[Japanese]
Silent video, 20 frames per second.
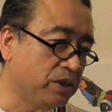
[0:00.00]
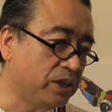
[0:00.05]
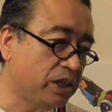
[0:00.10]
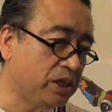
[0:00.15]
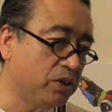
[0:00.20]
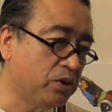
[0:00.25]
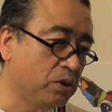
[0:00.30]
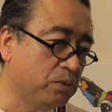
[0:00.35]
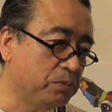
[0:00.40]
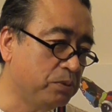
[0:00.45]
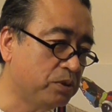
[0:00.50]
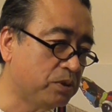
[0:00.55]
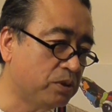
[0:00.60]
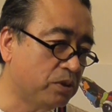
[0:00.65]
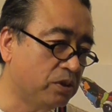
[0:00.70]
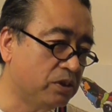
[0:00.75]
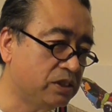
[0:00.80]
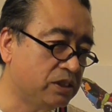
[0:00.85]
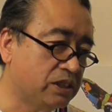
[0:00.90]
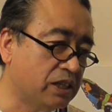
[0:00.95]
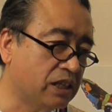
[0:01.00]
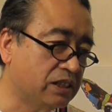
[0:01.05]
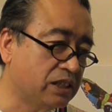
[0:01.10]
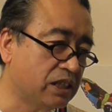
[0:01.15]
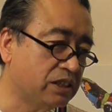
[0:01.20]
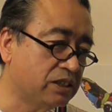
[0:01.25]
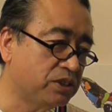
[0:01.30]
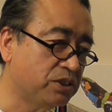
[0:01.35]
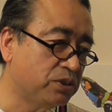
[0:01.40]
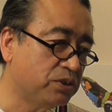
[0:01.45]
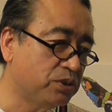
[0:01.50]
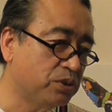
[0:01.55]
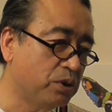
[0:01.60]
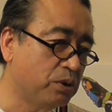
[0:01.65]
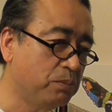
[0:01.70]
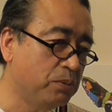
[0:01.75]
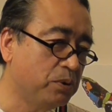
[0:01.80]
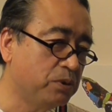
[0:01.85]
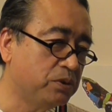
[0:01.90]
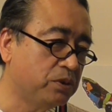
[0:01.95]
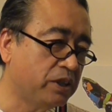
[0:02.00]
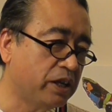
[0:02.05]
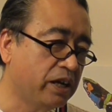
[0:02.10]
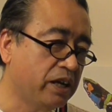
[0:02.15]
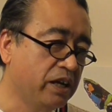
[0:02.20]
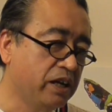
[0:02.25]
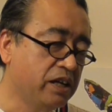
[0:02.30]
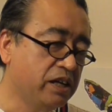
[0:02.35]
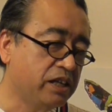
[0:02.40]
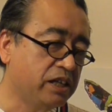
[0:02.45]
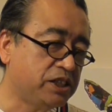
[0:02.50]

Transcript: と意気込むと挫折すると思うので